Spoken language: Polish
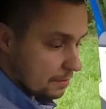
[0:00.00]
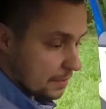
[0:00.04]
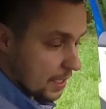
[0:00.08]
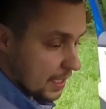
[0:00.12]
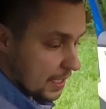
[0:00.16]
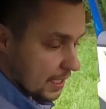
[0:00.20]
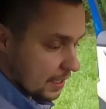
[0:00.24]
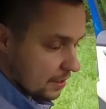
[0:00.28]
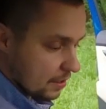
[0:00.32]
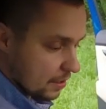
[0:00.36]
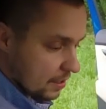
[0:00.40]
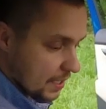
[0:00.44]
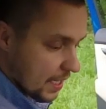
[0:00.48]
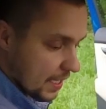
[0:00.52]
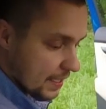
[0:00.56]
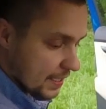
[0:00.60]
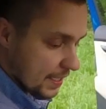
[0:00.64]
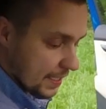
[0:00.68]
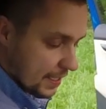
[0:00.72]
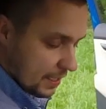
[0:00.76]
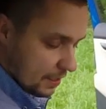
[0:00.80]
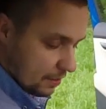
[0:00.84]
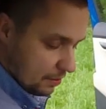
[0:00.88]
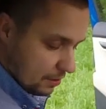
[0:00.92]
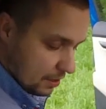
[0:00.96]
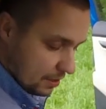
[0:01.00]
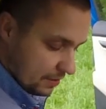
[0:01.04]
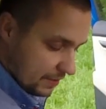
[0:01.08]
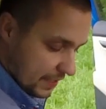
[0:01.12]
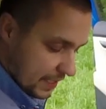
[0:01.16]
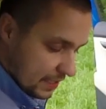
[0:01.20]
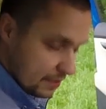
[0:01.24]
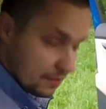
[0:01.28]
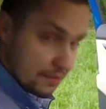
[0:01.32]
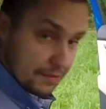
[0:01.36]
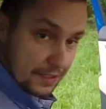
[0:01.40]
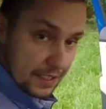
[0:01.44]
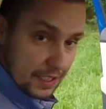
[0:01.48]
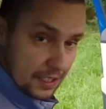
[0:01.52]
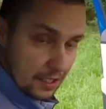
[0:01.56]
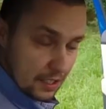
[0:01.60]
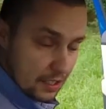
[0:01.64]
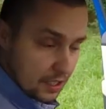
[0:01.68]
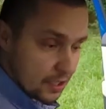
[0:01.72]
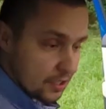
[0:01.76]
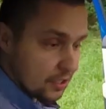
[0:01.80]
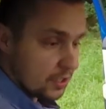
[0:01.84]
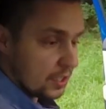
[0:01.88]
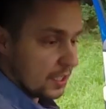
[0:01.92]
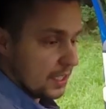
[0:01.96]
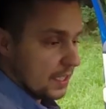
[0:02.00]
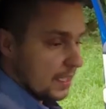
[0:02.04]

ma na dodatek regulowaną wysokość.